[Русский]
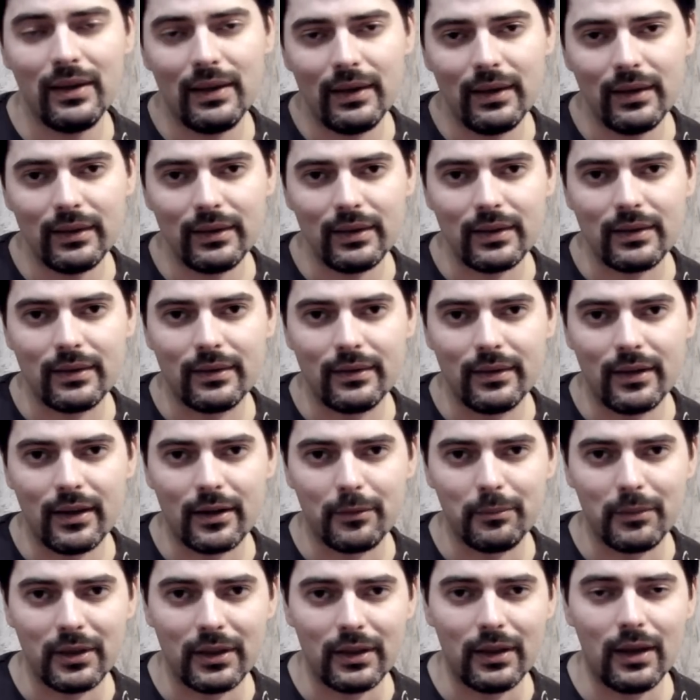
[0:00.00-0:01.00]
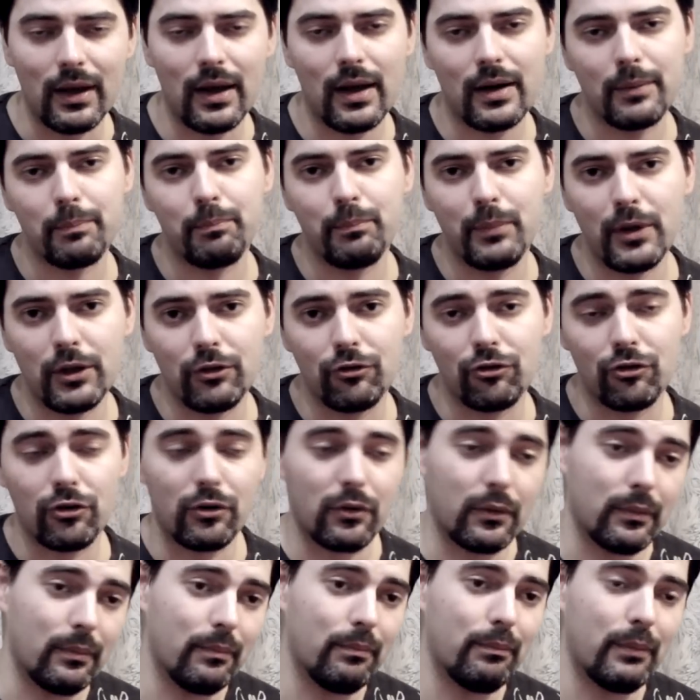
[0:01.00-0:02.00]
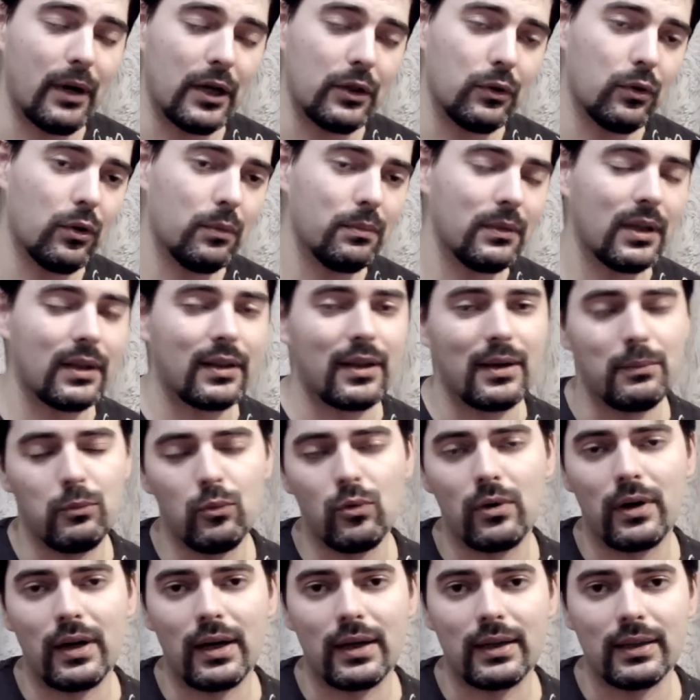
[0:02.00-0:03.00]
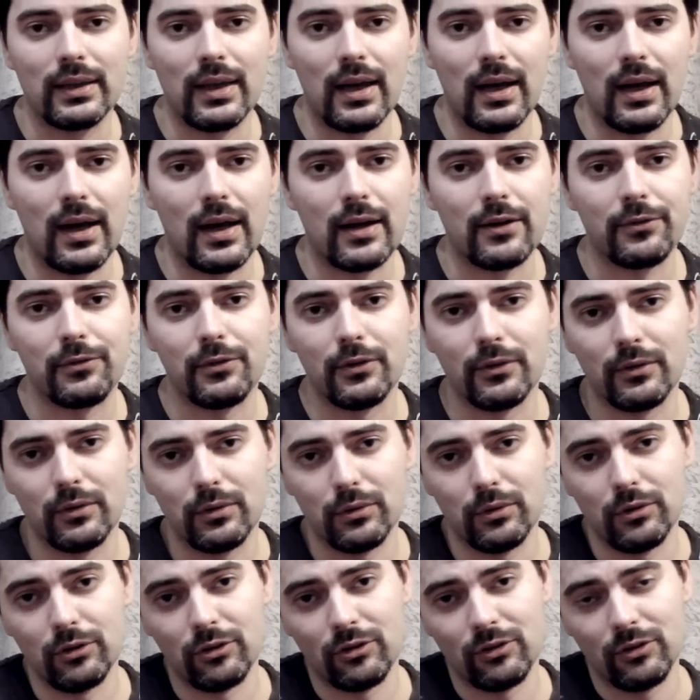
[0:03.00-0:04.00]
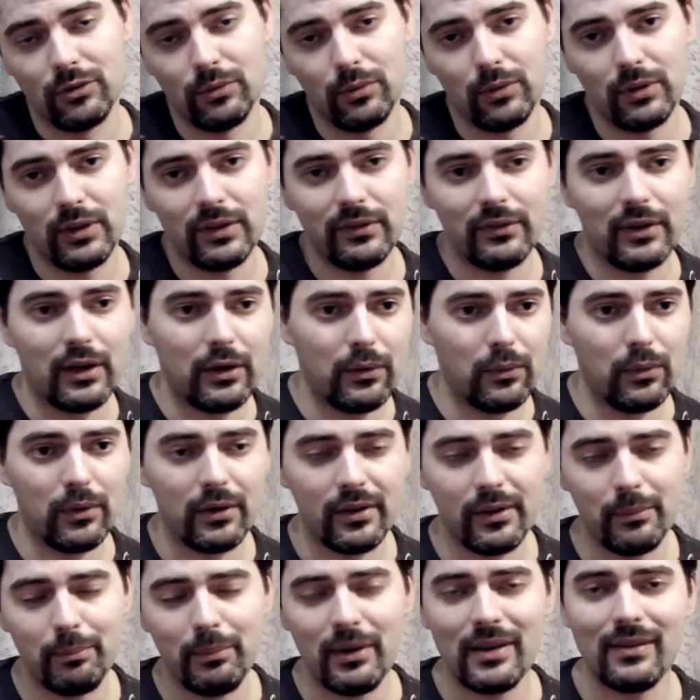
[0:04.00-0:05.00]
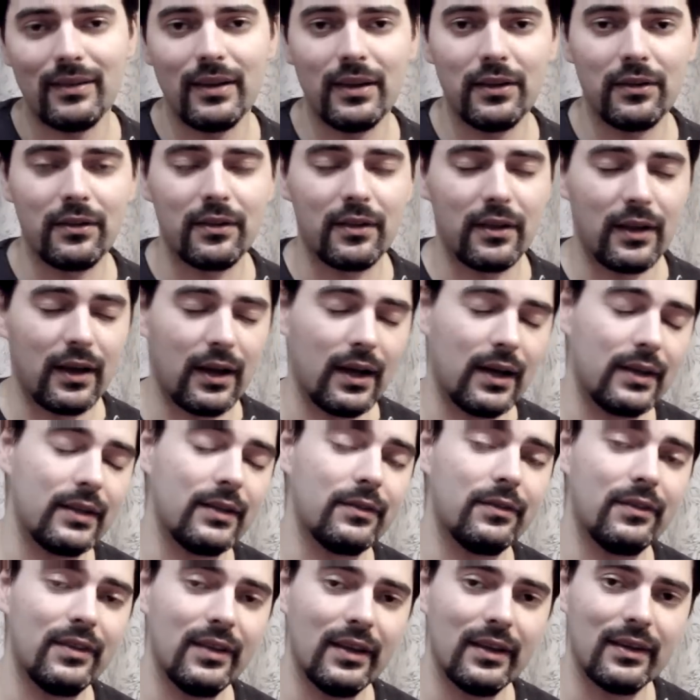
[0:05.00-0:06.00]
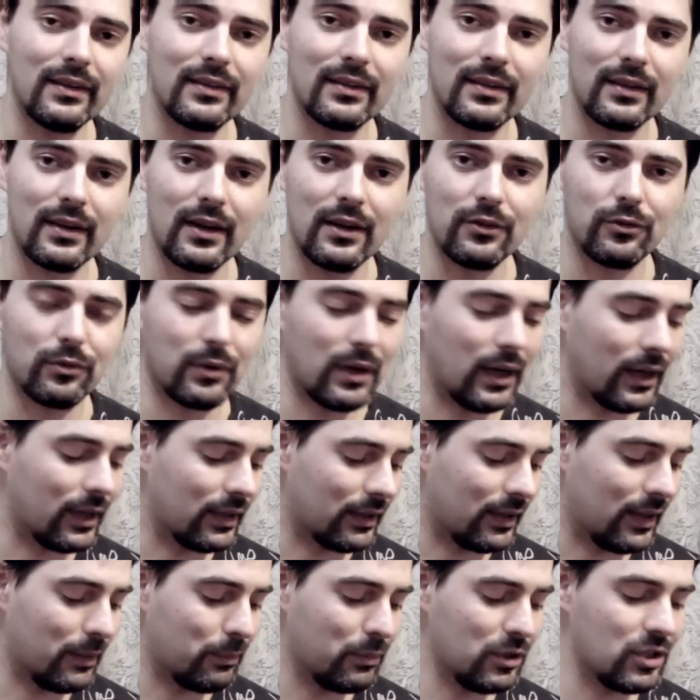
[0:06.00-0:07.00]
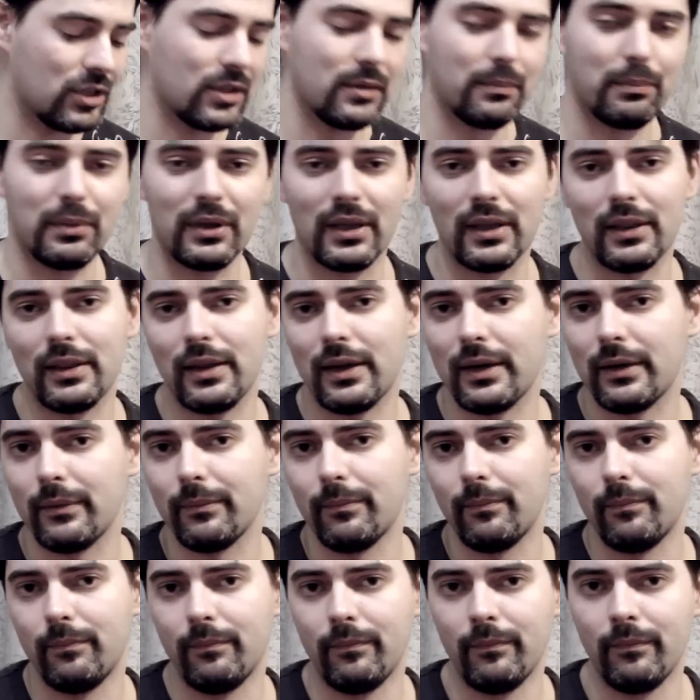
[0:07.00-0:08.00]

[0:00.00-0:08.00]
этот термин арпеджио, подобно тому, как на арфе. То есть ноты в аккорде последовательно, они все сразу, как это обычно по гитаре,